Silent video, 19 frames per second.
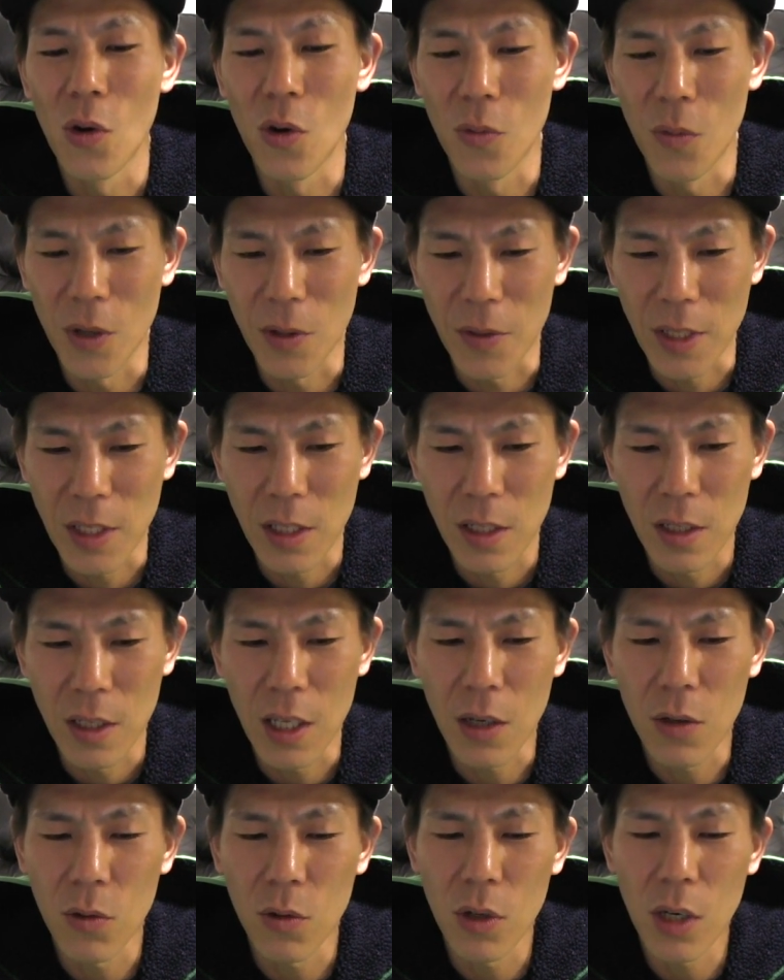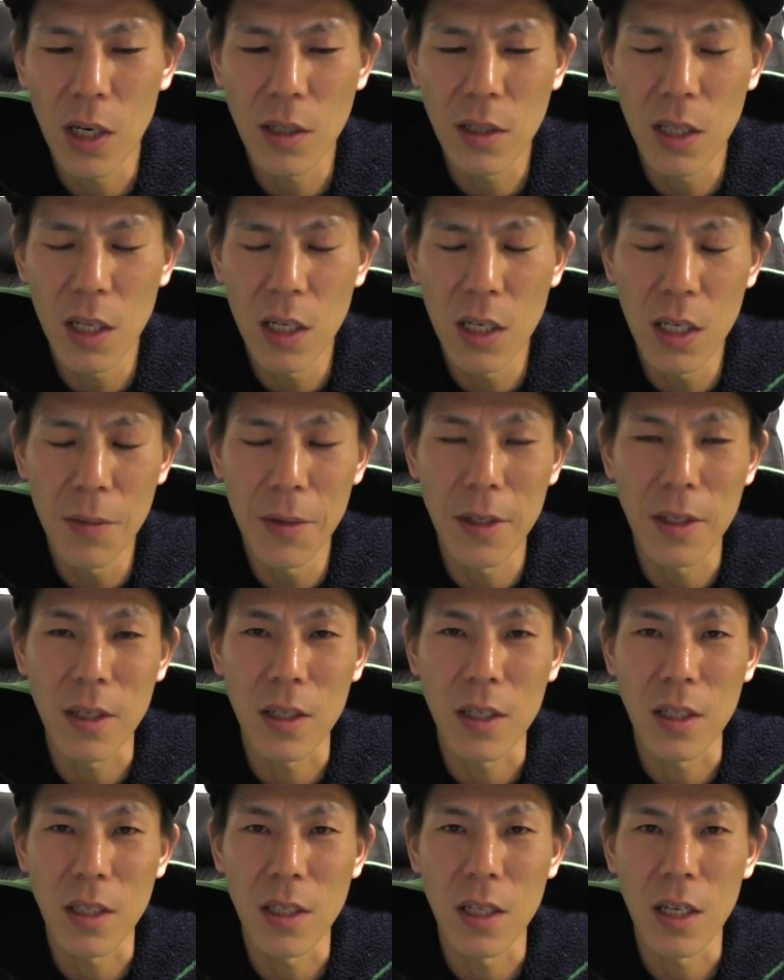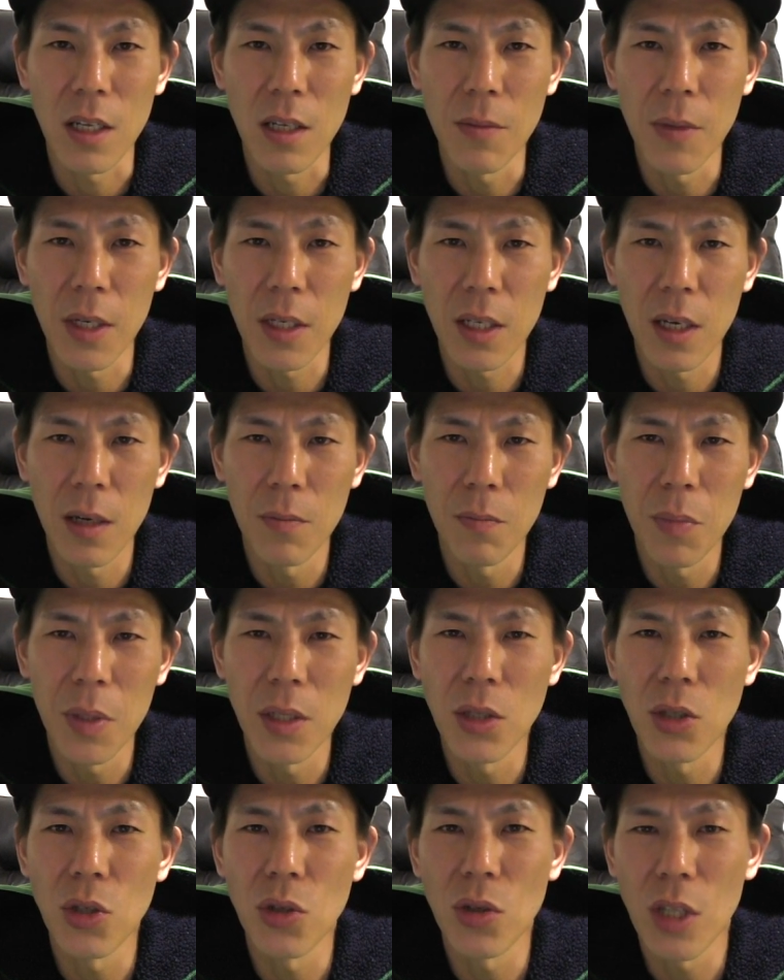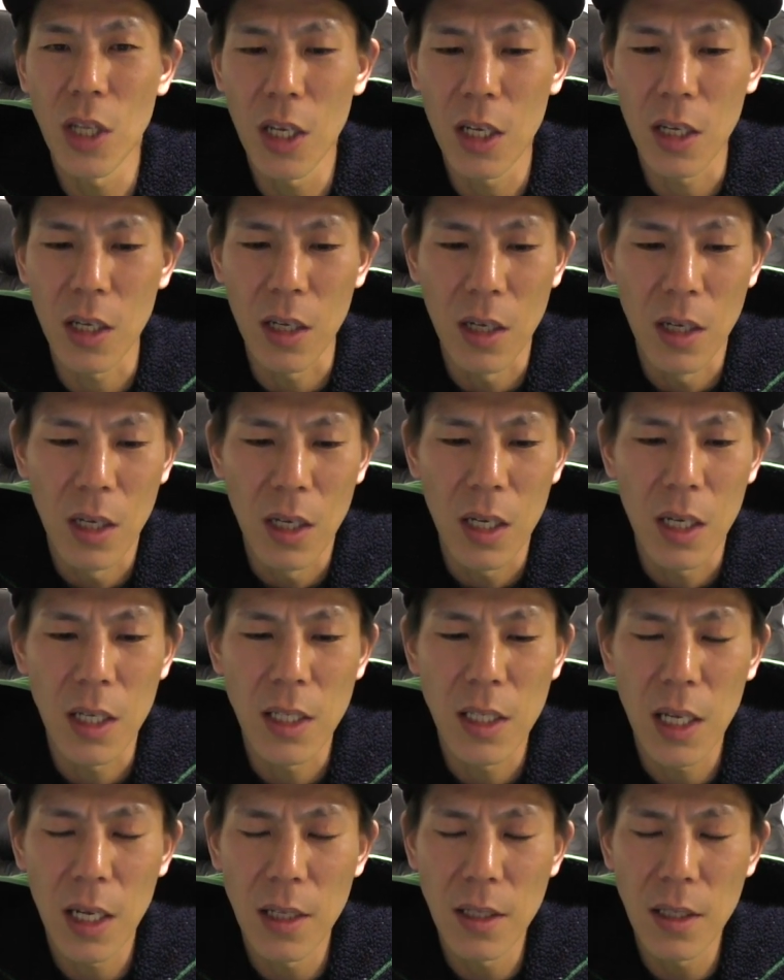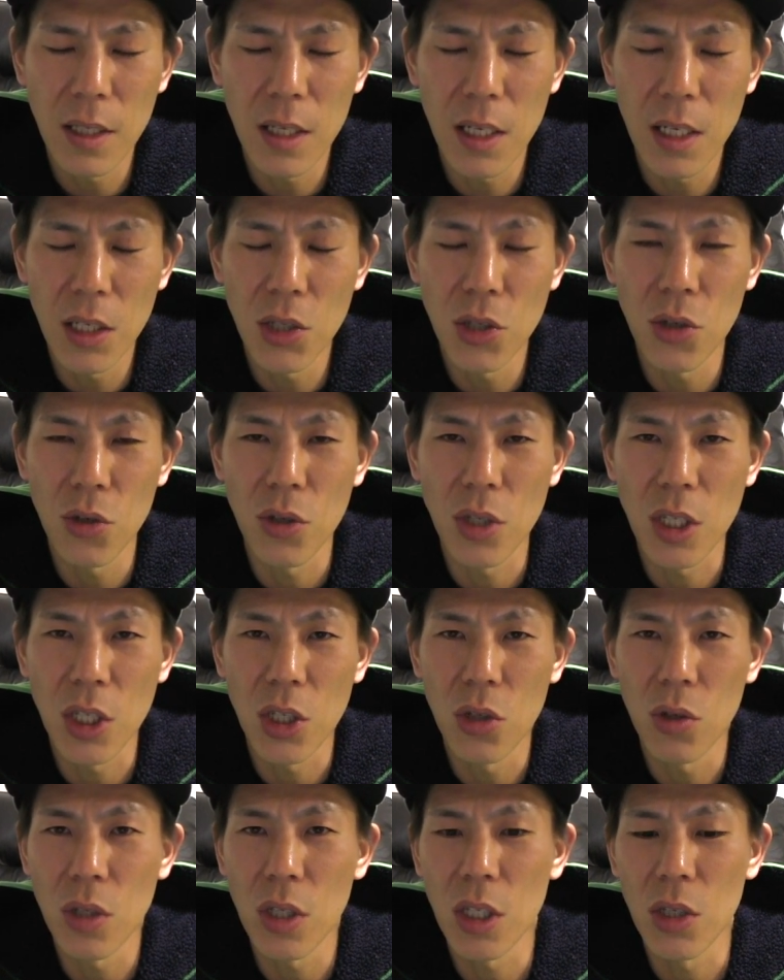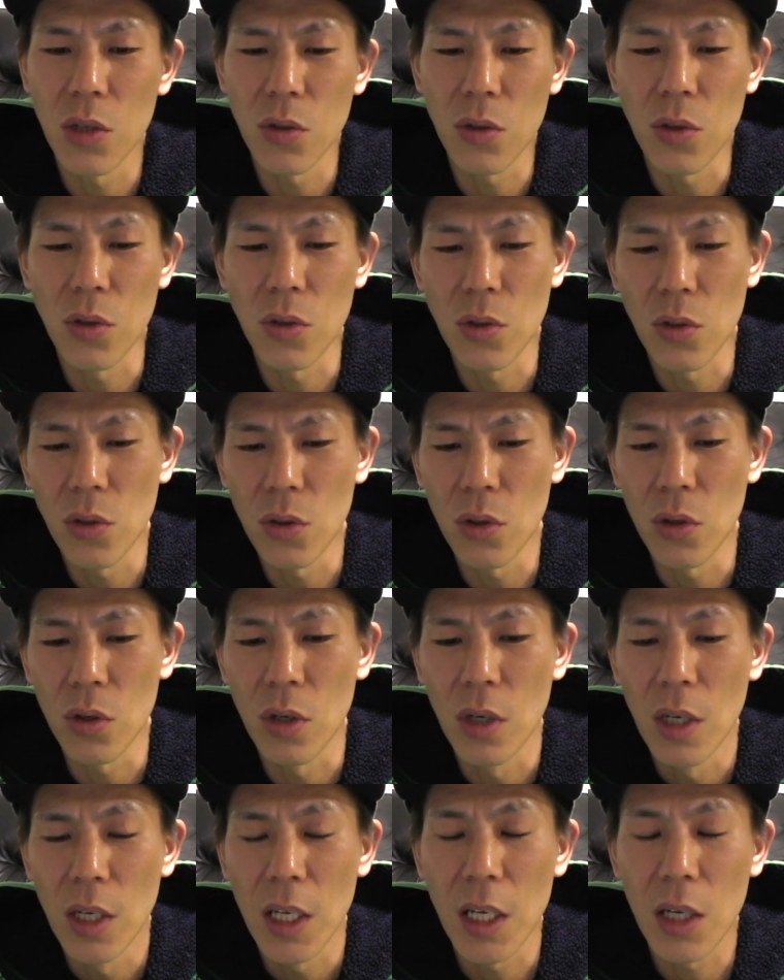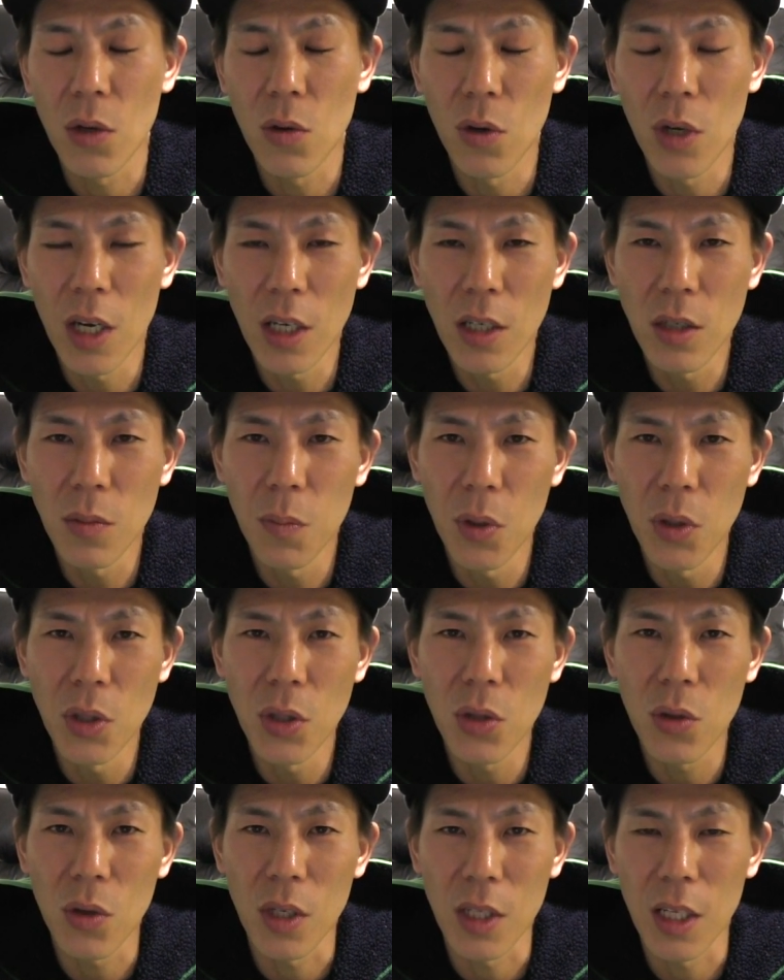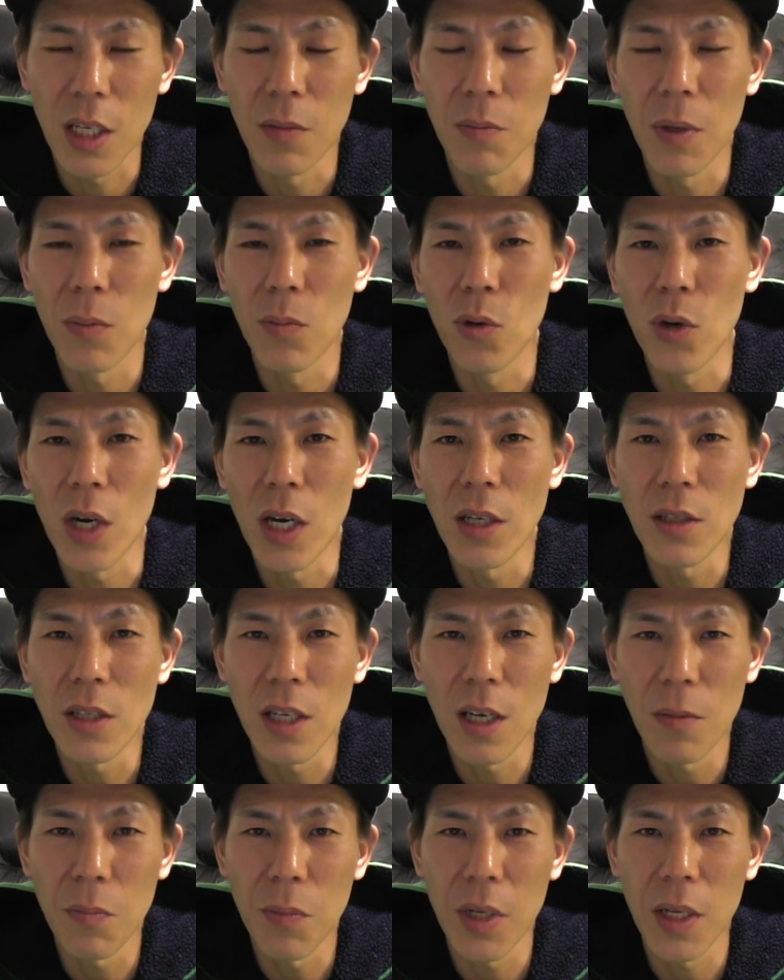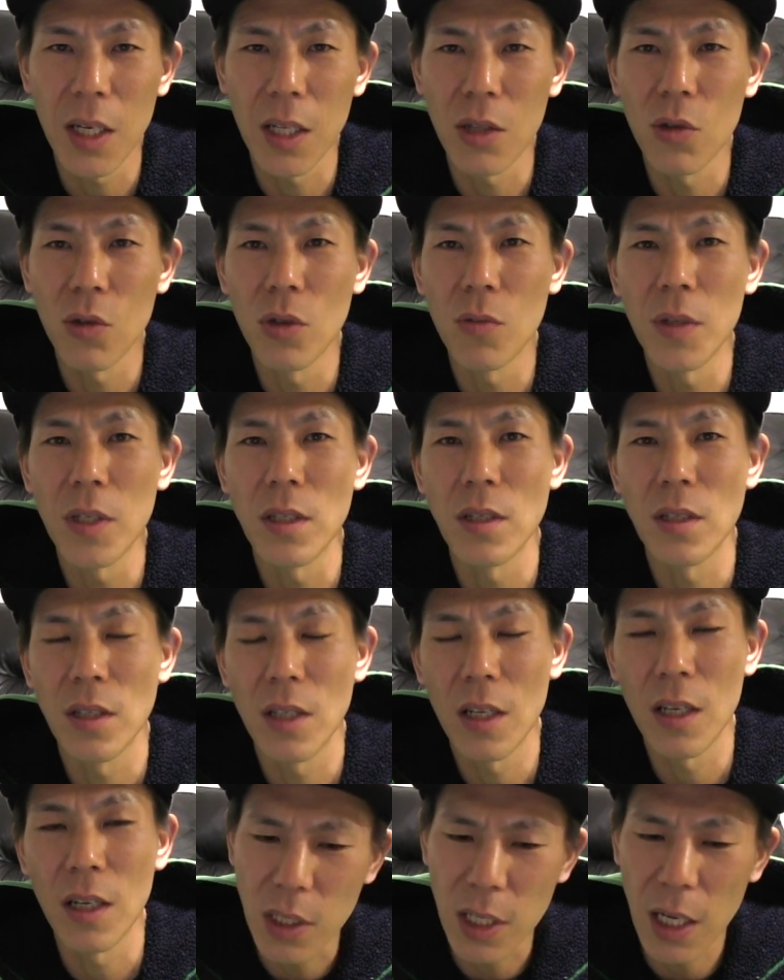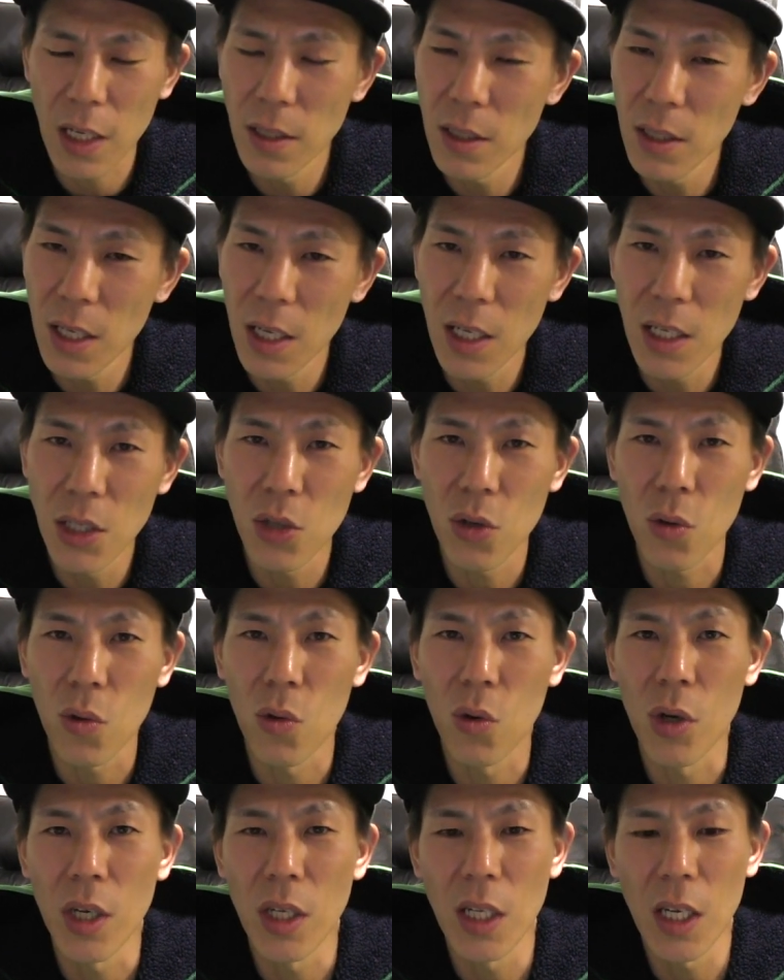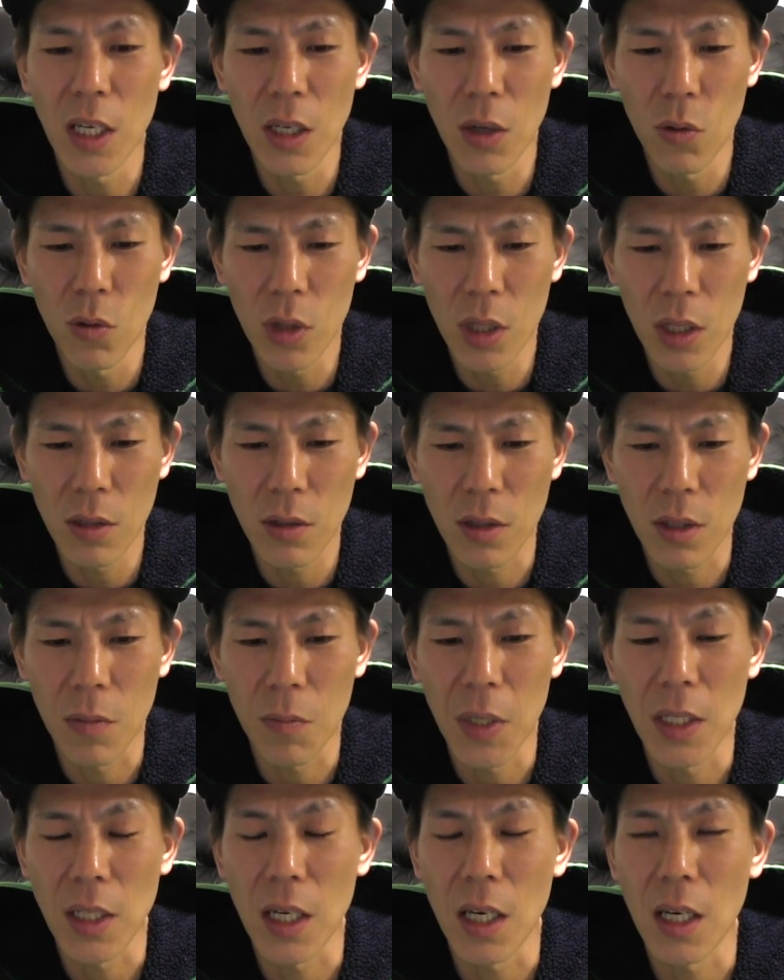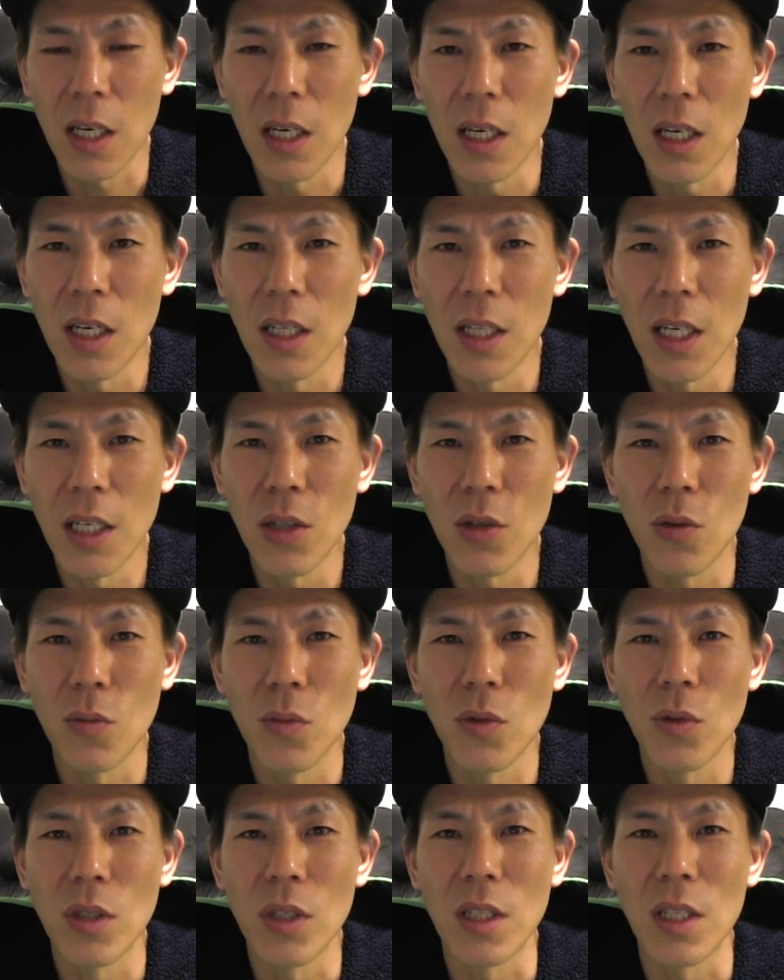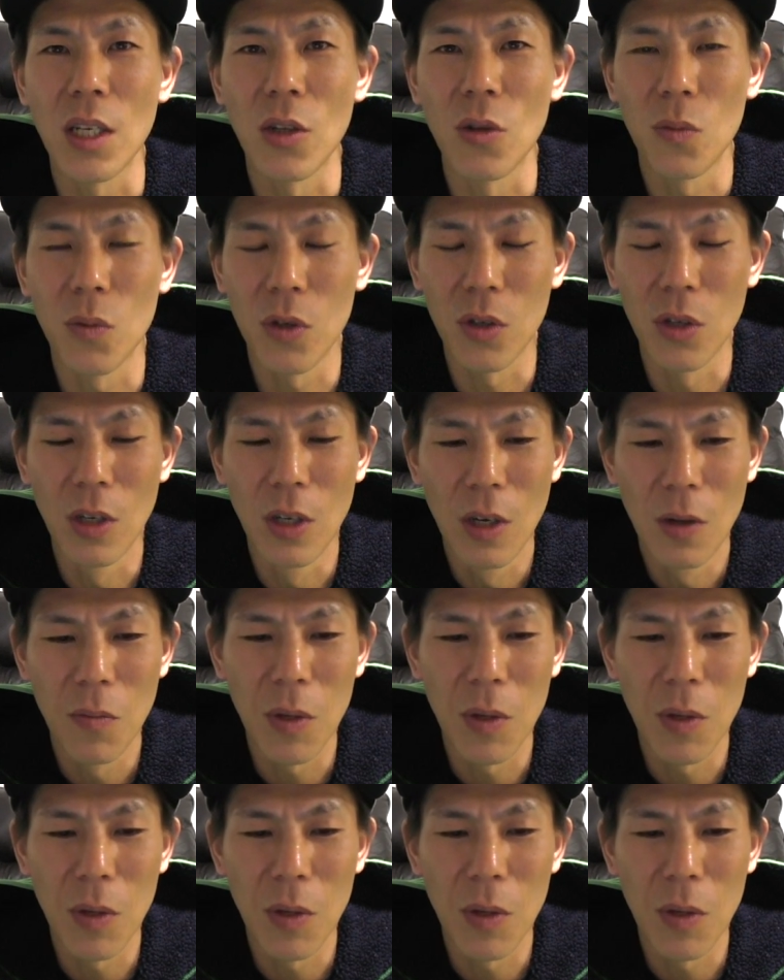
思いますでこの楽天リーベツはですね今キャンペーン中で3000円以上一度に利用すると500ポイントがね、まあ、もらえるキャンペーンやっておりますんで3000円以上超えないホテルってまあなかなかないと思うんですけども、